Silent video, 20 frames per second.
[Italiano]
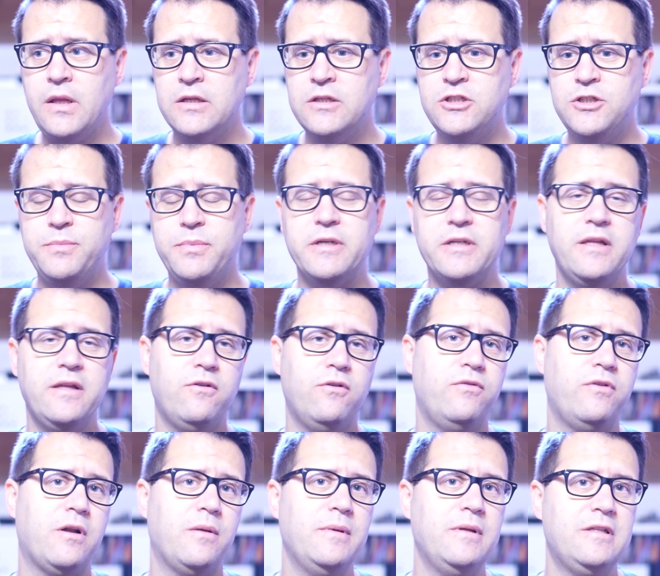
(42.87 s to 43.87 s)
ci perdevo
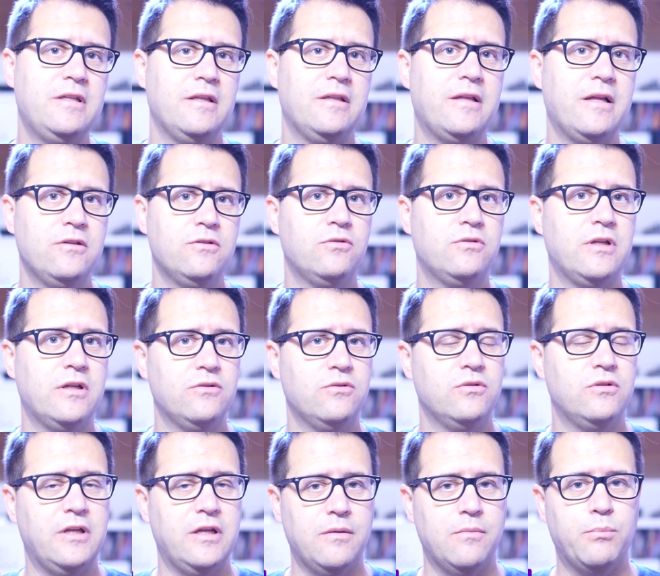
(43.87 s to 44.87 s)
veramente tanto
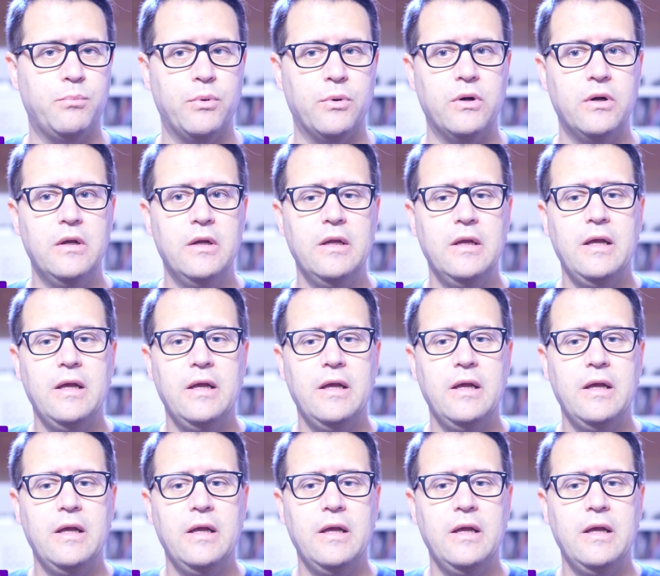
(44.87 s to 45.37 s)
tanto tempo